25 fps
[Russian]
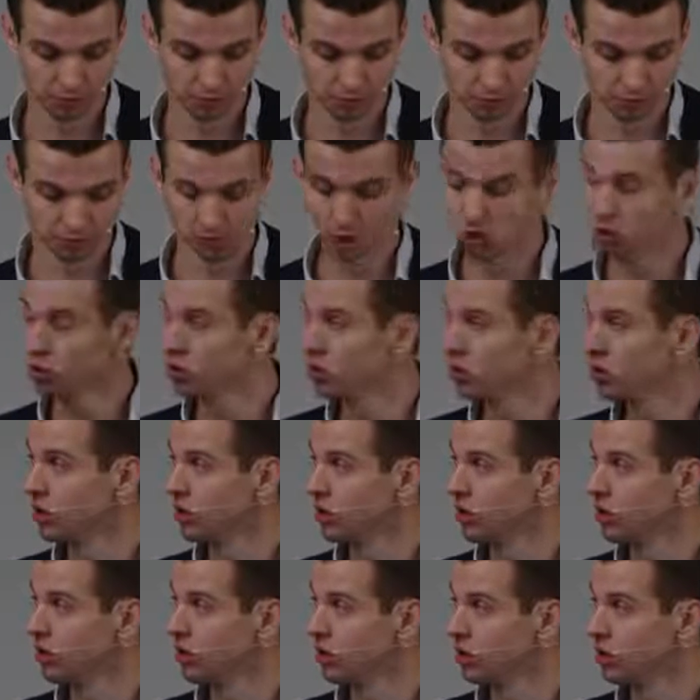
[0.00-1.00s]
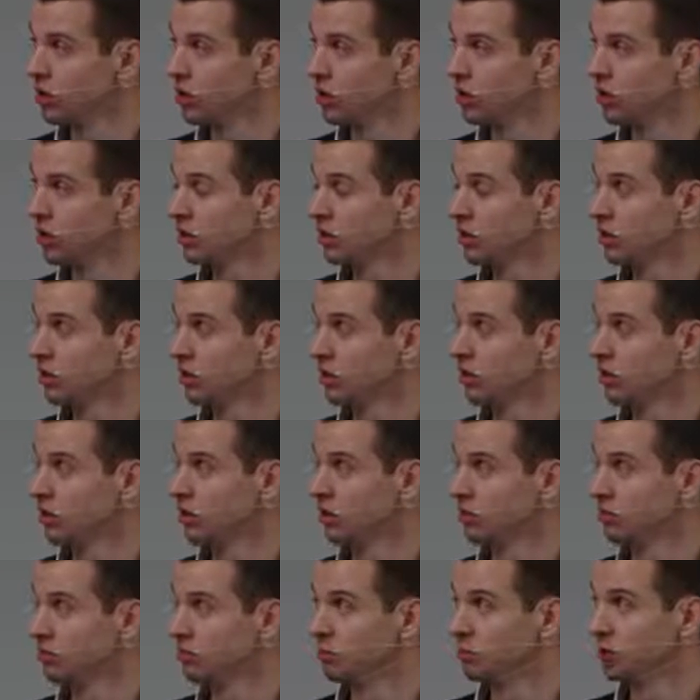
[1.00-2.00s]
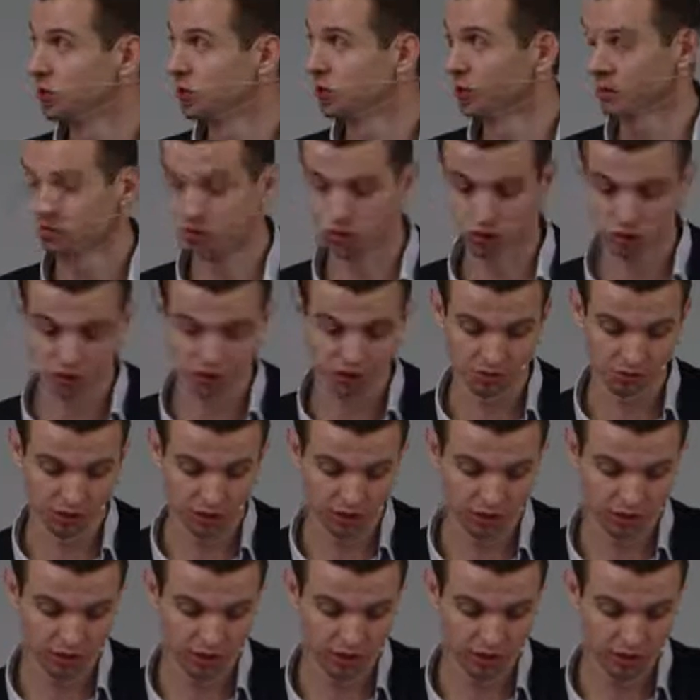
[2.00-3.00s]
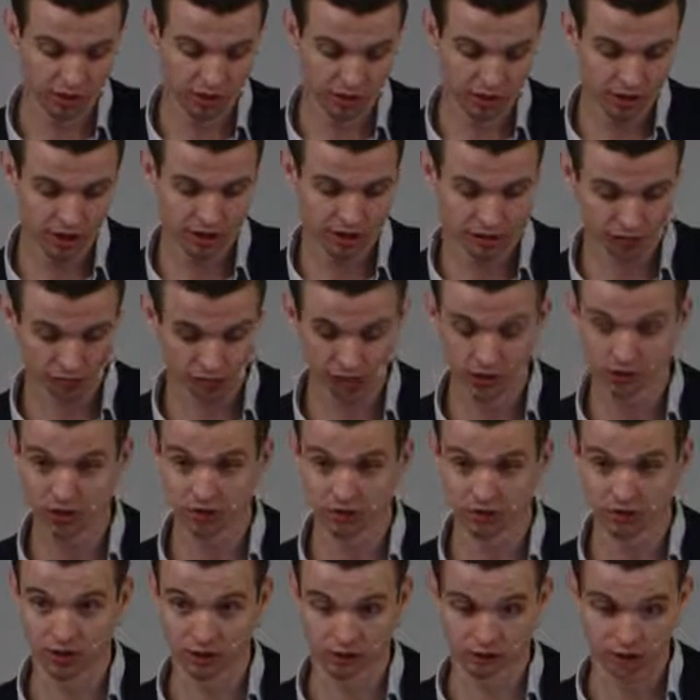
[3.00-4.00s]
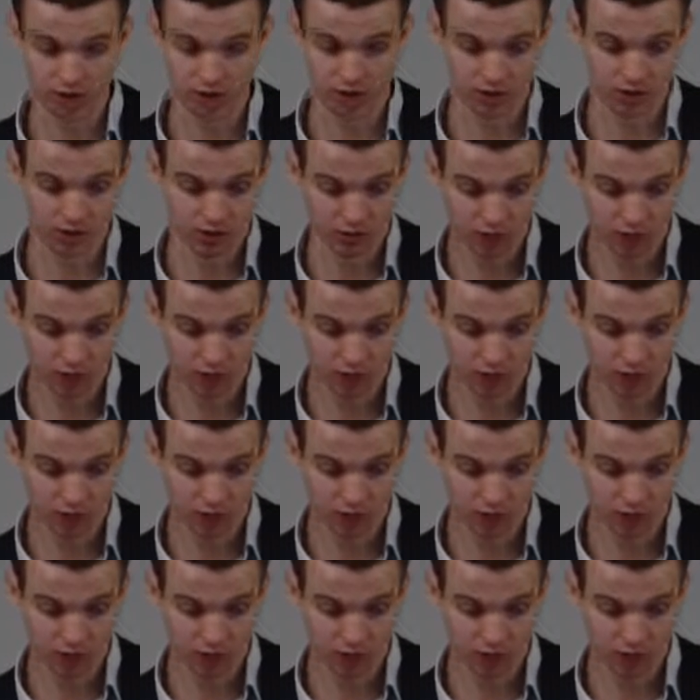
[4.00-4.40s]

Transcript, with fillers: похуканы, это перехватывать уже не могли и, соответственно, отваливались.